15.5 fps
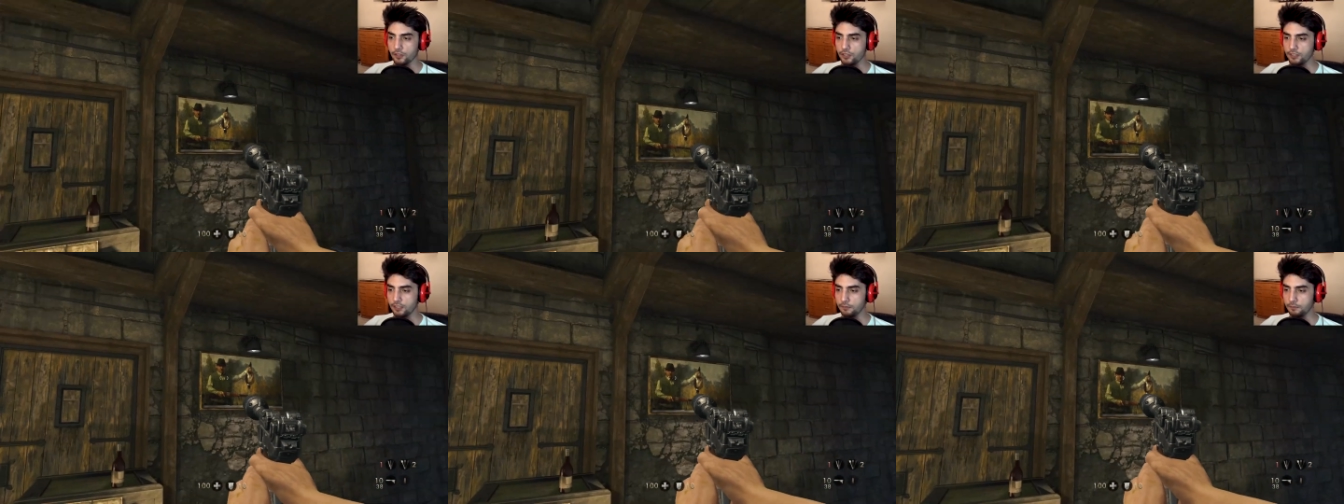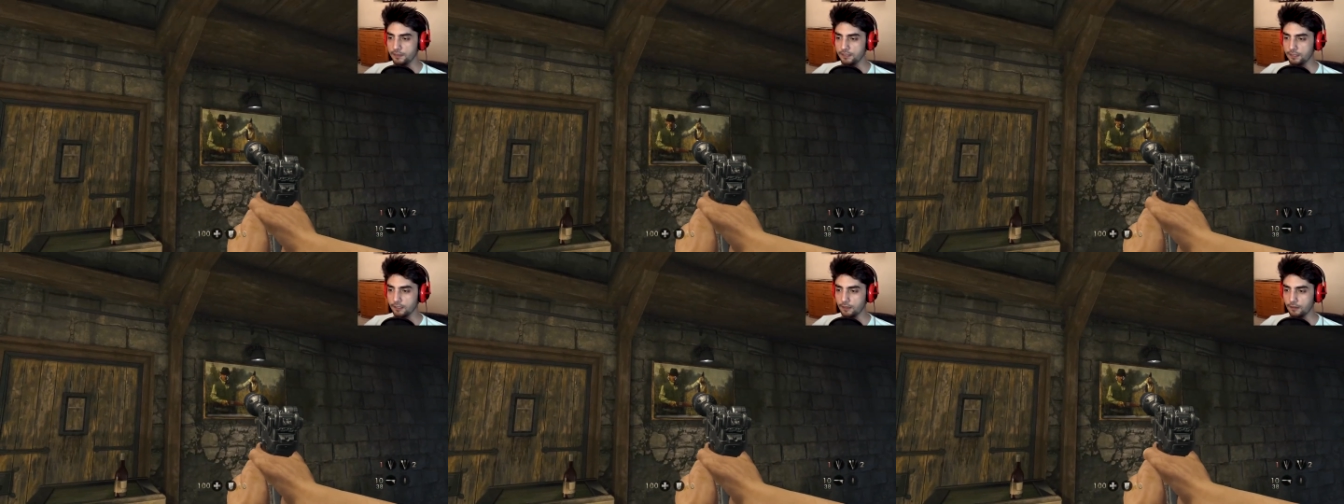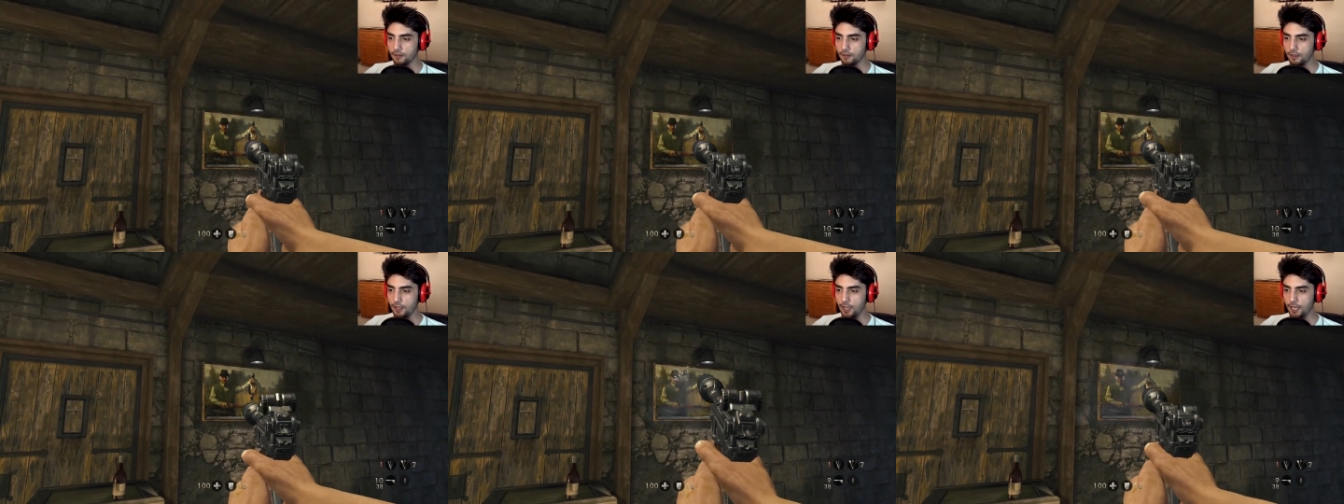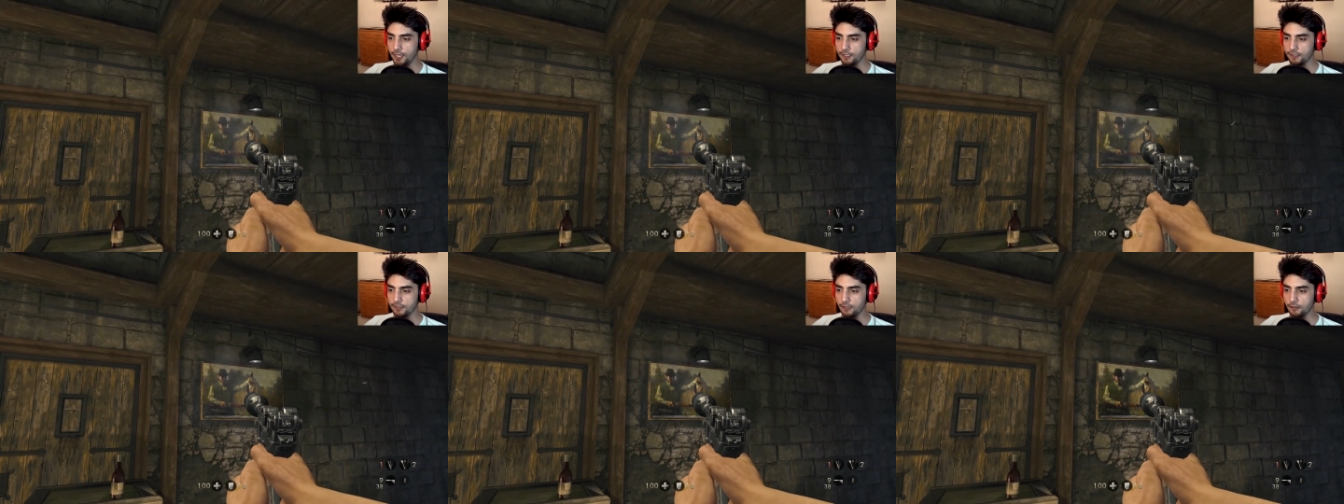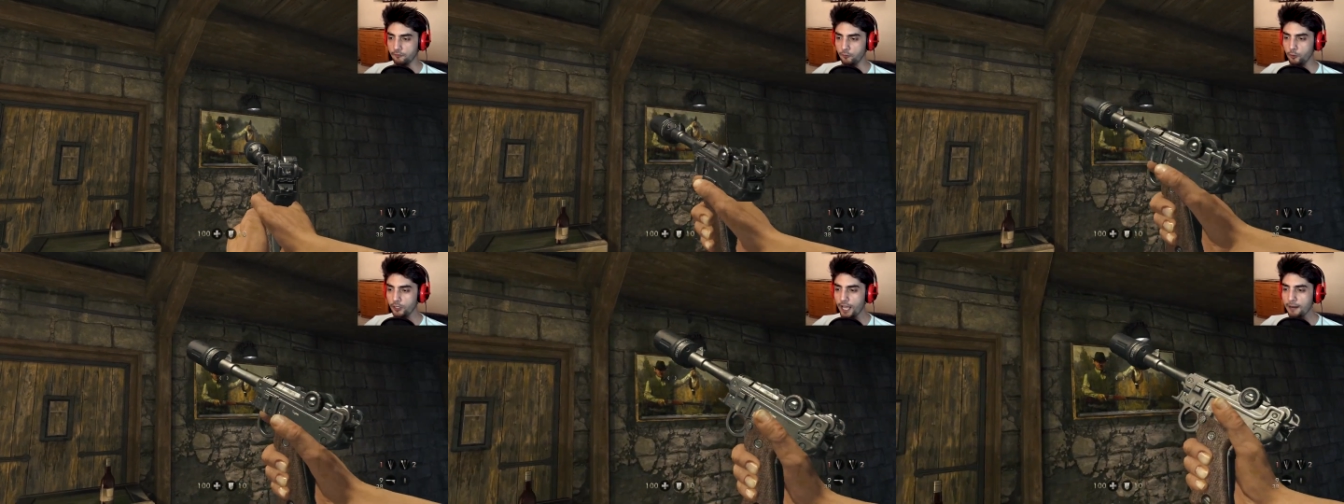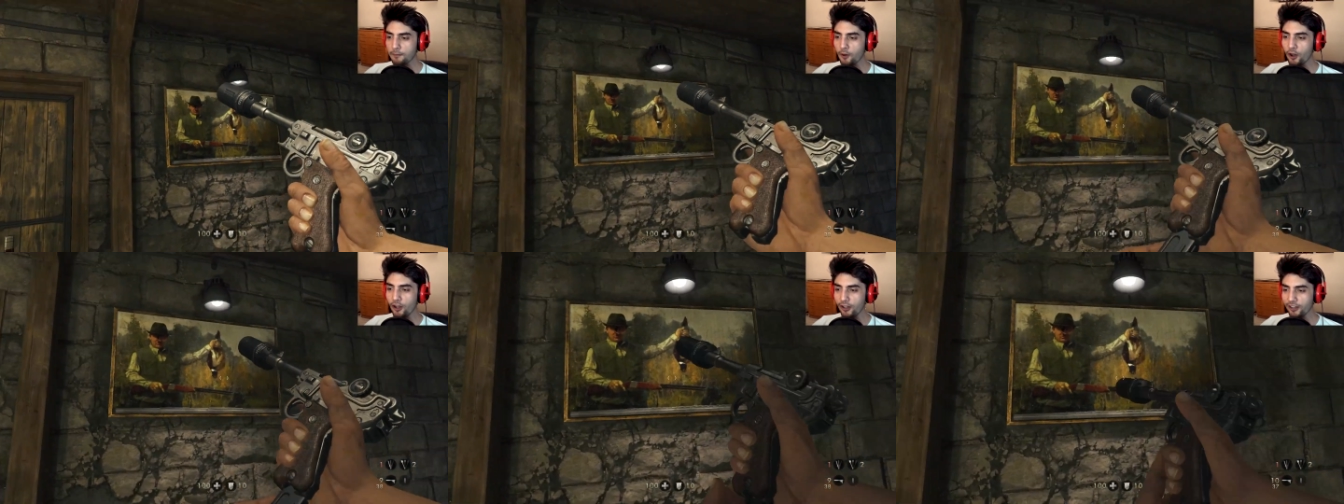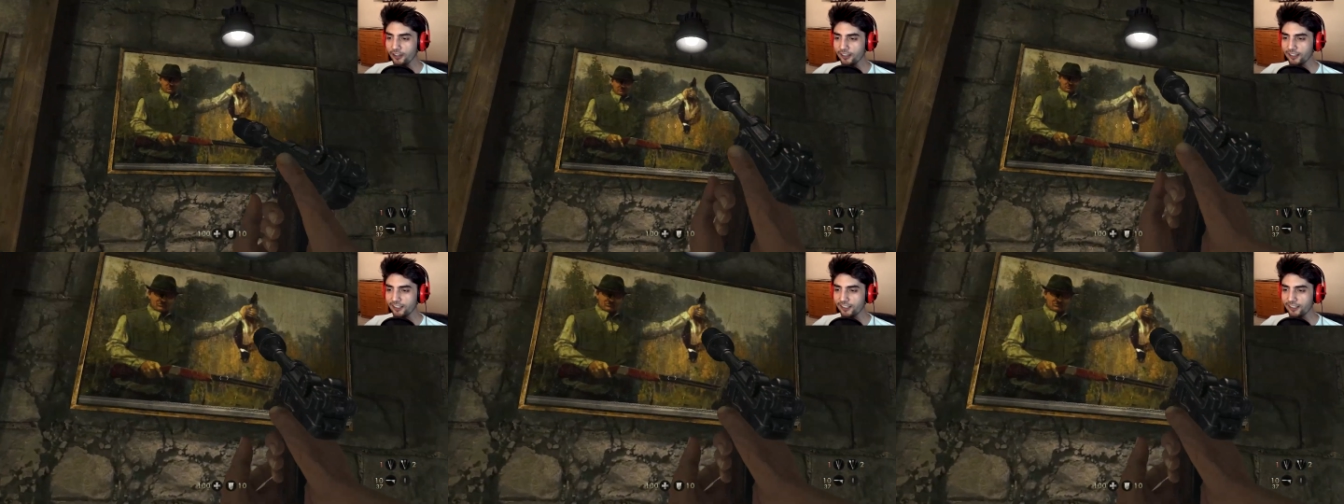Seni pislik. Alan sana. Tührer mi o?